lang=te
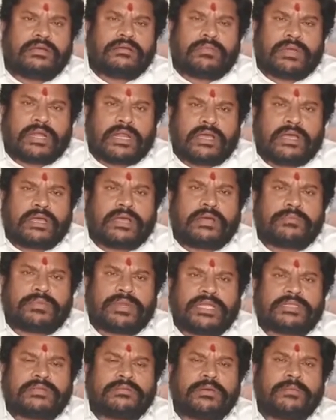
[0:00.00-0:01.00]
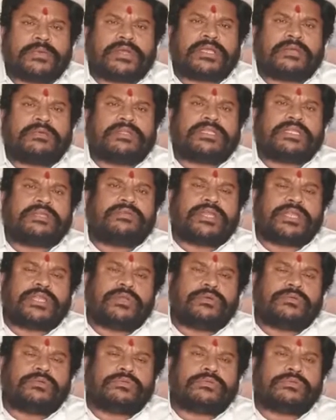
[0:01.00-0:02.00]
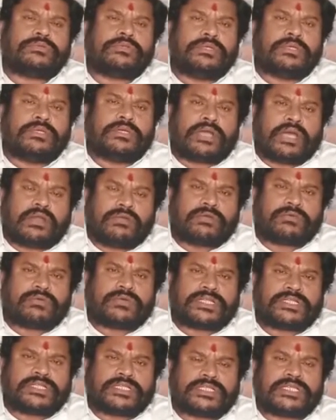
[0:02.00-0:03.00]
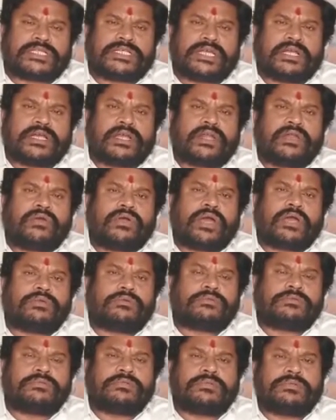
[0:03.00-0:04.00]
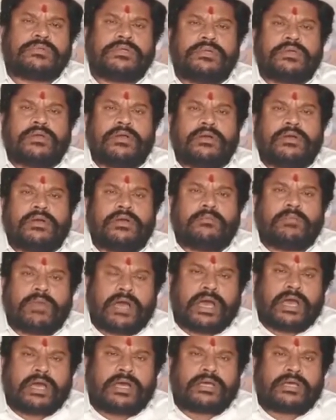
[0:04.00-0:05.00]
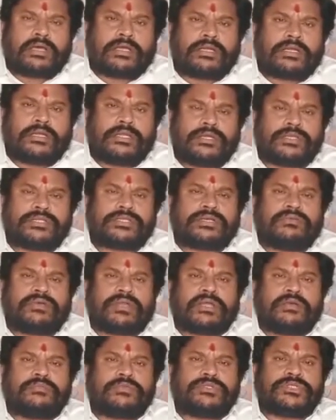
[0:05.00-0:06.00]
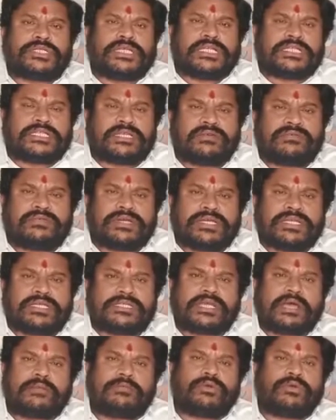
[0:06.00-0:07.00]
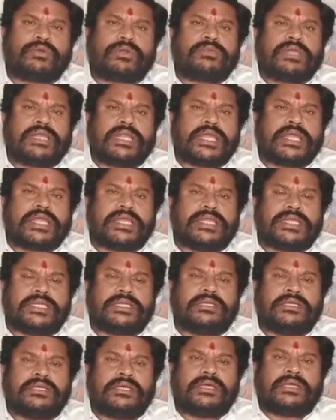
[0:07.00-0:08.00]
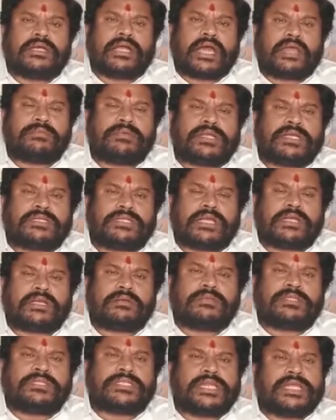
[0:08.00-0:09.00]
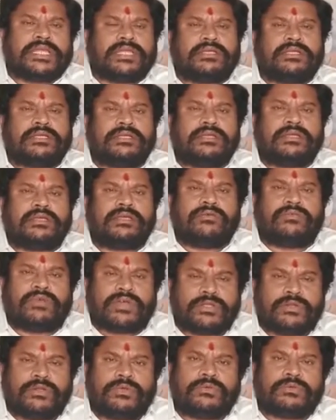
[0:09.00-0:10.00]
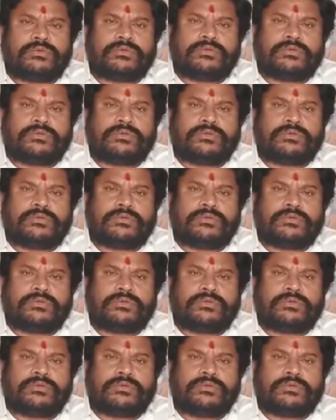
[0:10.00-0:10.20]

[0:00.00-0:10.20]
మన ప్రియతమ ముఖ్యమంత్రి వర్యులు కల్వకుంట్ల చంద్రశేఖరరావు గారు మా నియోజకవర్గం నుంచి గెలిచినటువంటి శ్యామకుర మల్లారెడ్డి కార్మిక శాఖ మంత్రి వర్యులు